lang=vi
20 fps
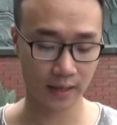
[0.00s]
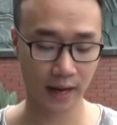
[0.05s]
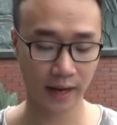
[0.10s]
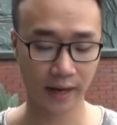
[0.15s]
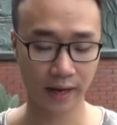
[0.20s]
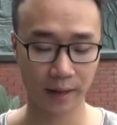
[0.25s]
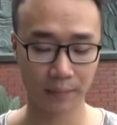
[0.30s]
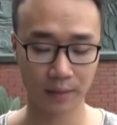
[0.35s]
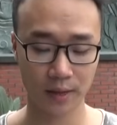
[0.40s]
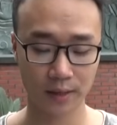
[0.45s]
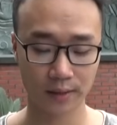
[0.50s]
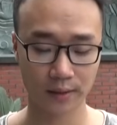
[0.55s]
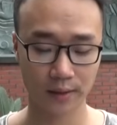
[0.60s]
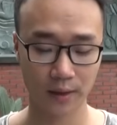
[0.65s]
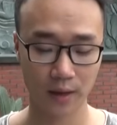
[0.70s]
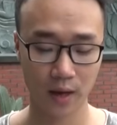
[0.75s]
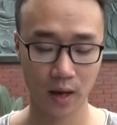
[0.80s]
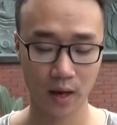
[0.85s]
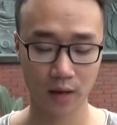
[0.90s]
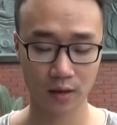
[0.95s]
thành cảm ơn.
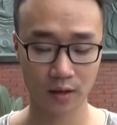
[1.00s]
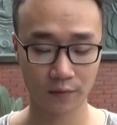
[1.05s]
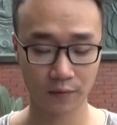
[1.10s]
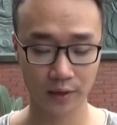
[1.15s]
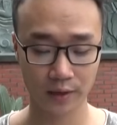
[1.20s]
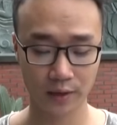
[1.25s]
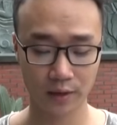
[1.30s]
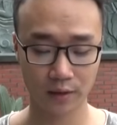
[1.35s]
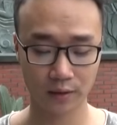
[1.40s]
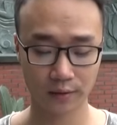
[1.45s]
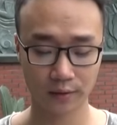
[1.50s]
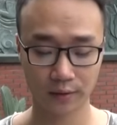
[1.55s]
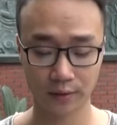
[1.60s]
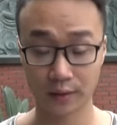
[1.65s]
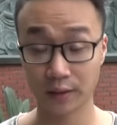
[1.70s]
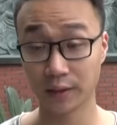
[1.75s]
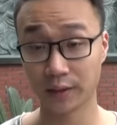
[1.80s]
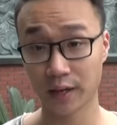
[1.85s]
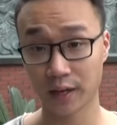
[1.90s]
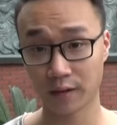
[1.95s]
Người viết đơn
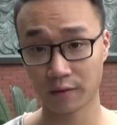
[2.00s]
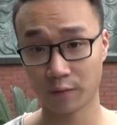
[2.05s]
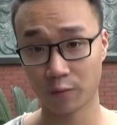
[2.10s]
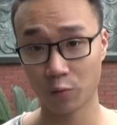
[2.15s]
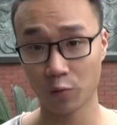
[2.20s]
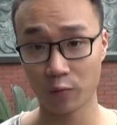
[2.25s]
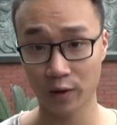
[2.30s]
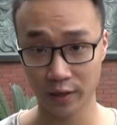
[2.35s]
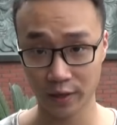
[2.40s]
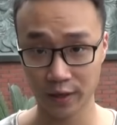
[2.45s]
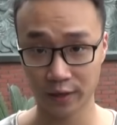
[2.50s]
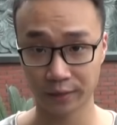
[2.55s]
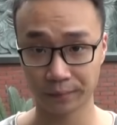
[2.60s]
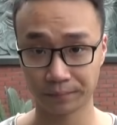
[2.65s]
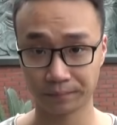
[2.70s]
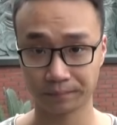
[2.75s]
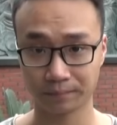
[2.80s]
ký tên Vũ Văn Cần.